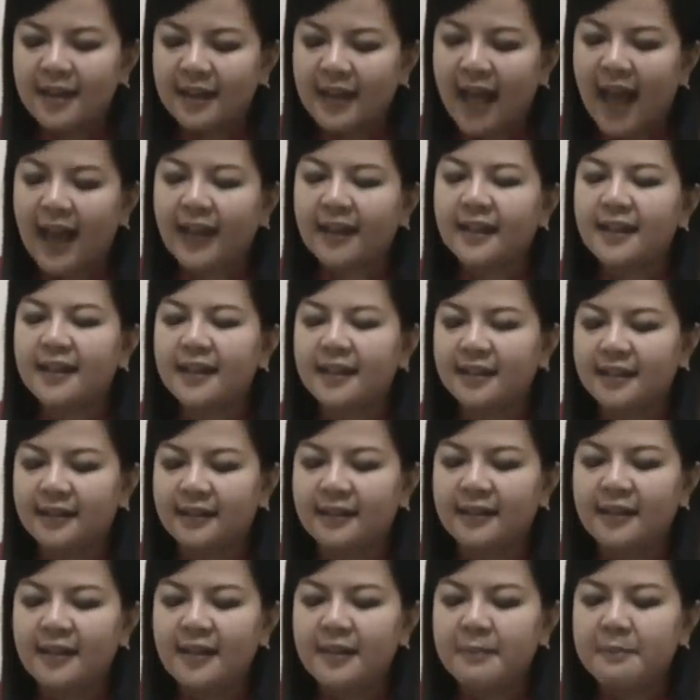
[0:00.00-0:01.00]
การเงิน
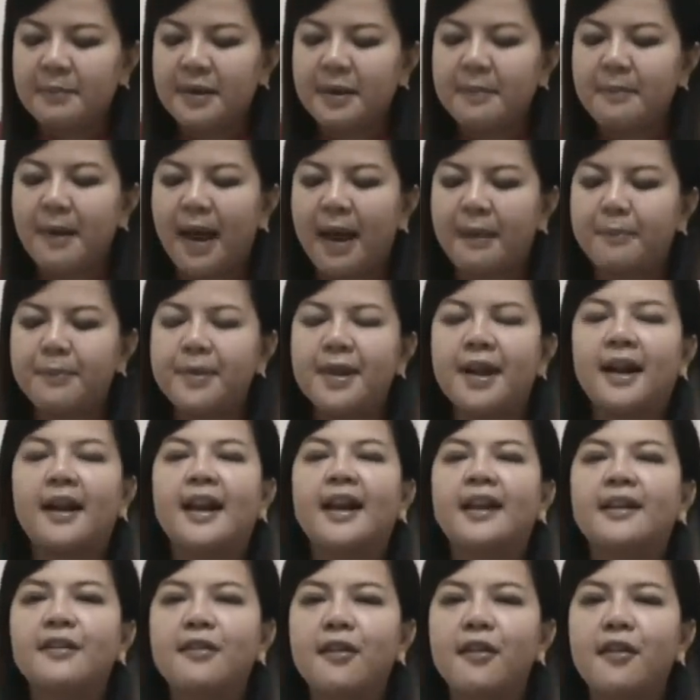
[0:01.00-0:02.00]
มีมาเพียง
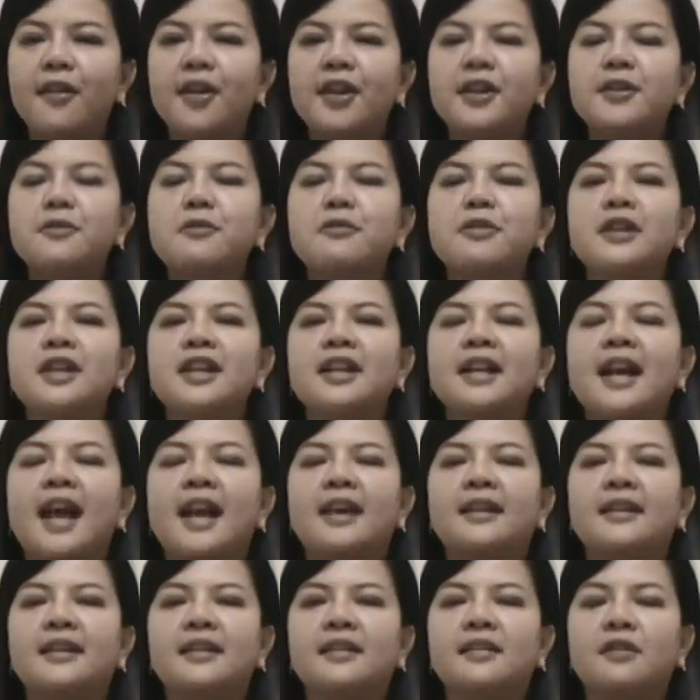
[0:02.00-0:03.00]
เล็กน้อยช่วงนี้กา
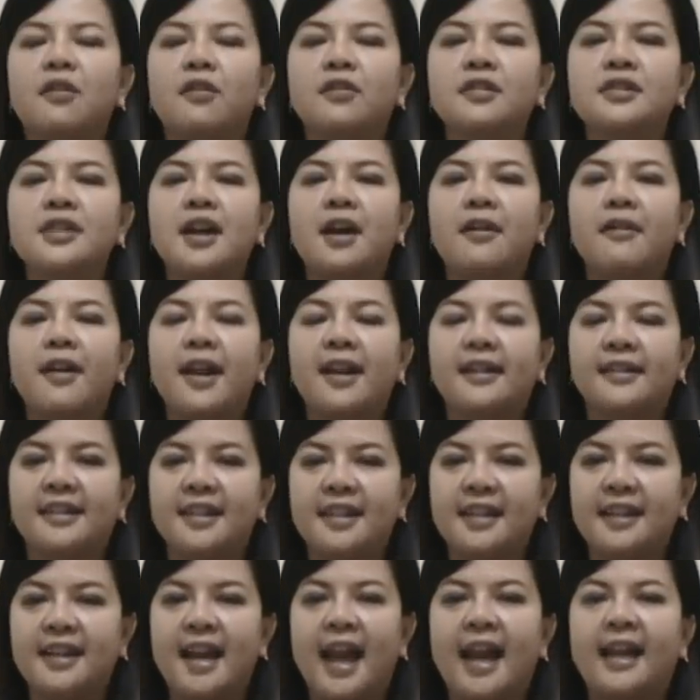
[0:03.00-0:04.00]
รเงินของชาวรา
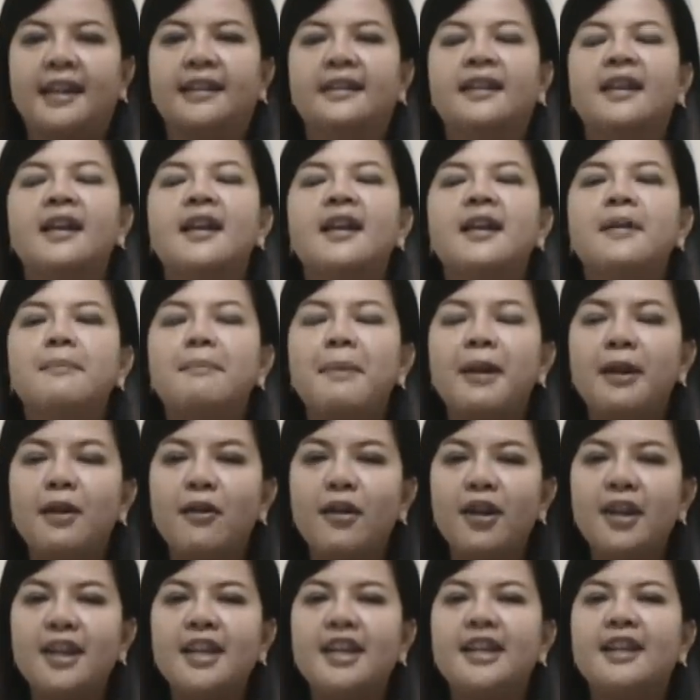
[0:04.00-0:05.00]
ศีกันไม่
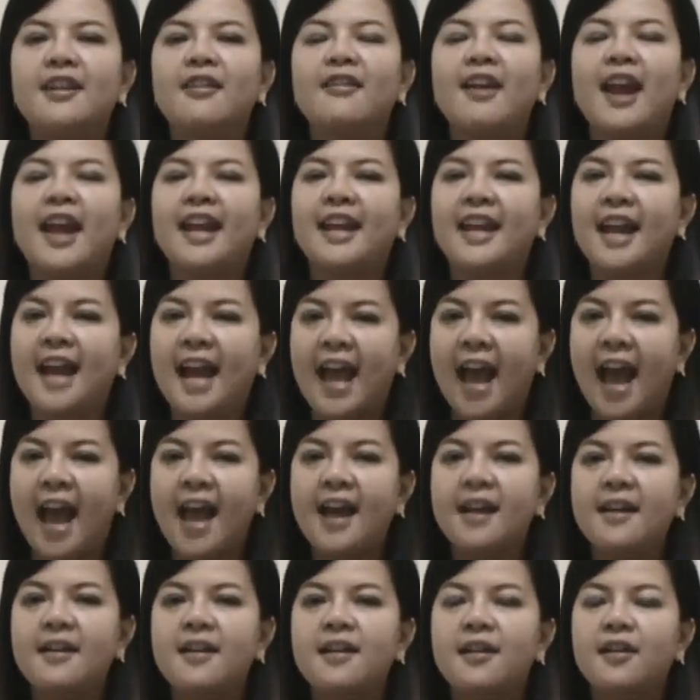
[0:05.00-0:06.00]
ค่อยดีเท่าไหร่นะคะ
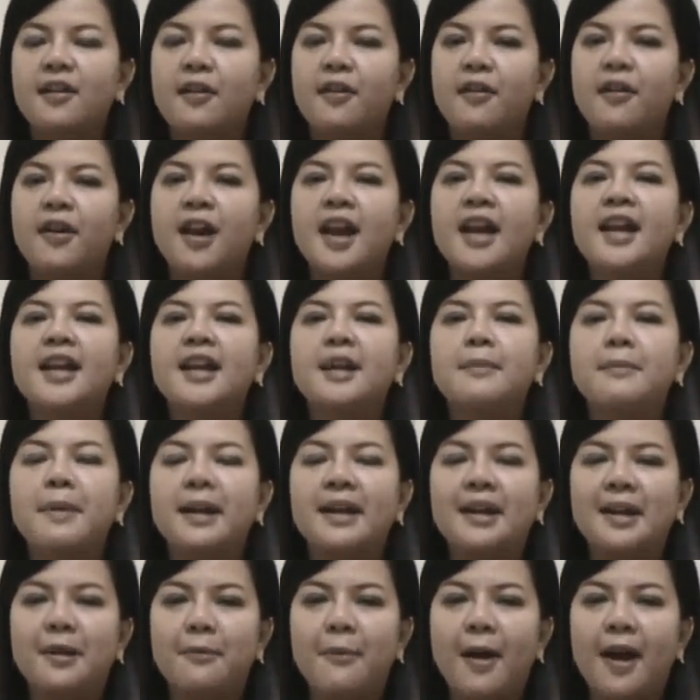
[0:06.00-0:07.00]
ขอให้ระมั
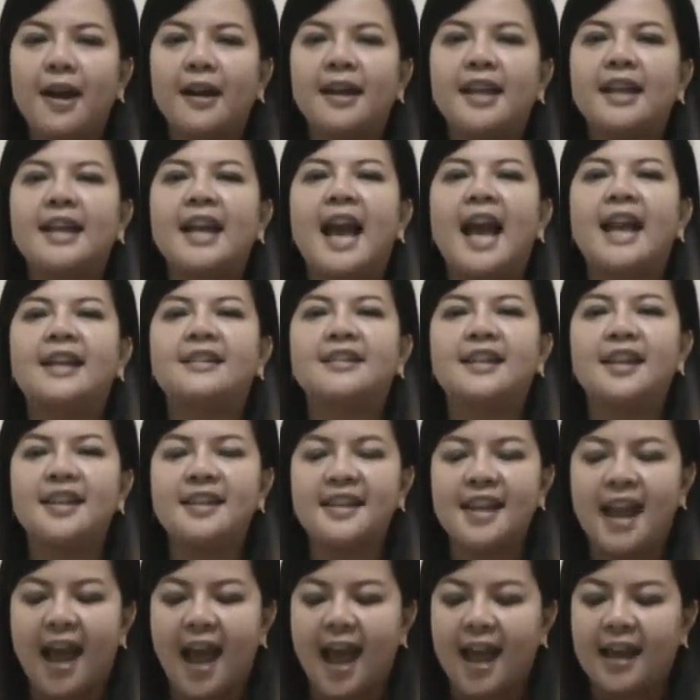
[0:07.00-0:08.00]
ดระวังในการใช้
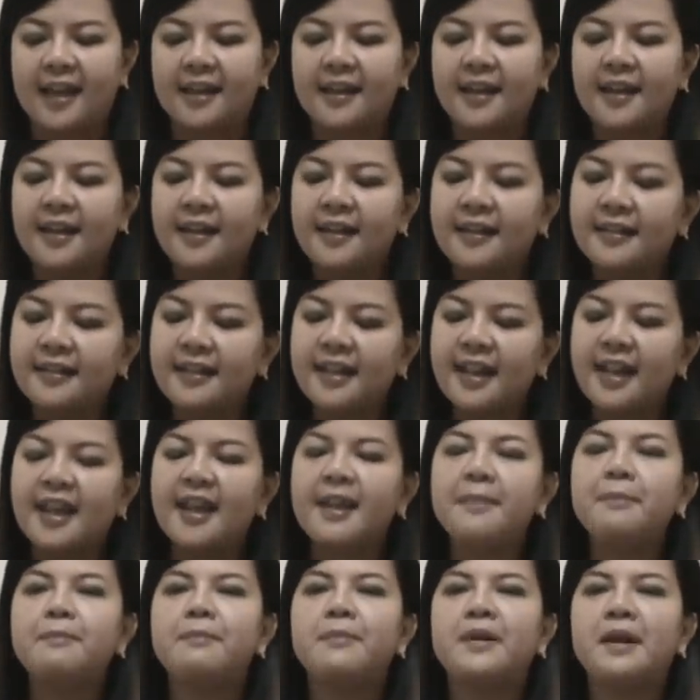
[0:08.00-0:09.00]
จ่ายเซ
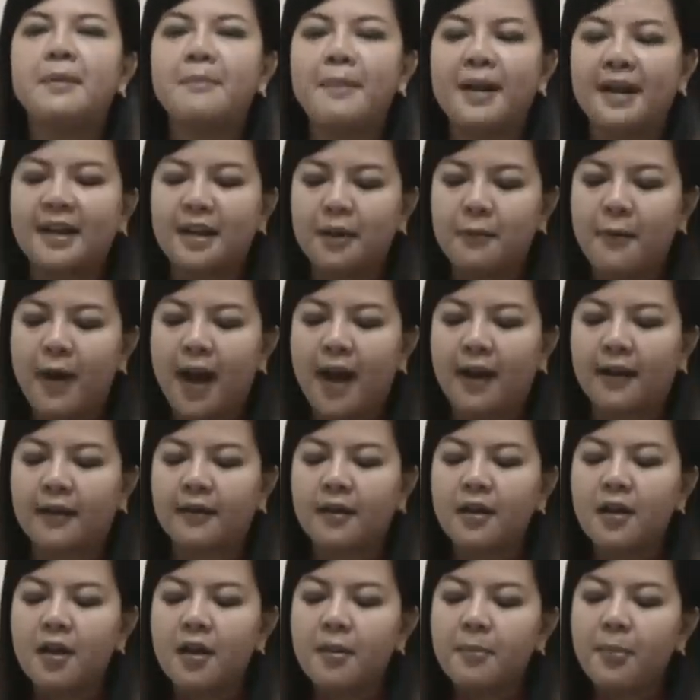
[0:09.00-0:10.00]
ฟระมัดระวัง
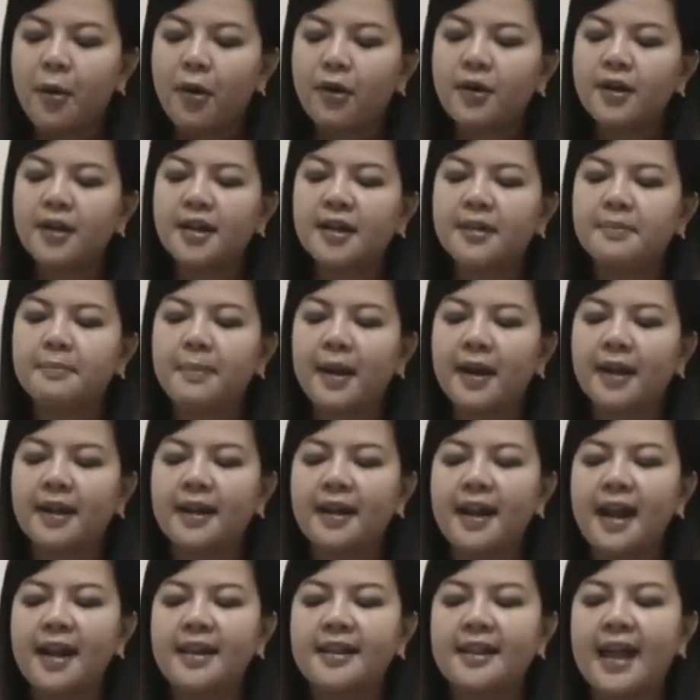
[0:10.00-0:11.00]
เพราะเงินมัก
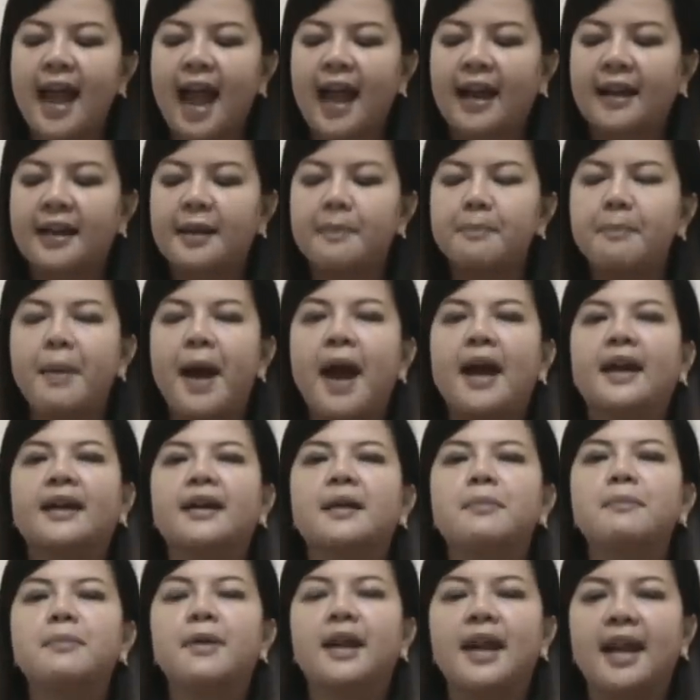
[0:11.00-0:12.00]
จะได้จากน้ำพัก
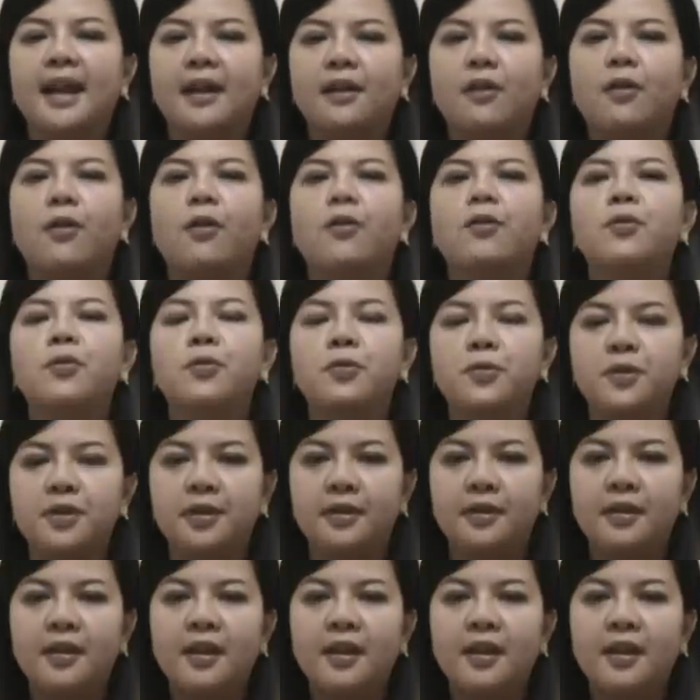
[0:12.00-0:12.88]
น้ำแรงของคุณ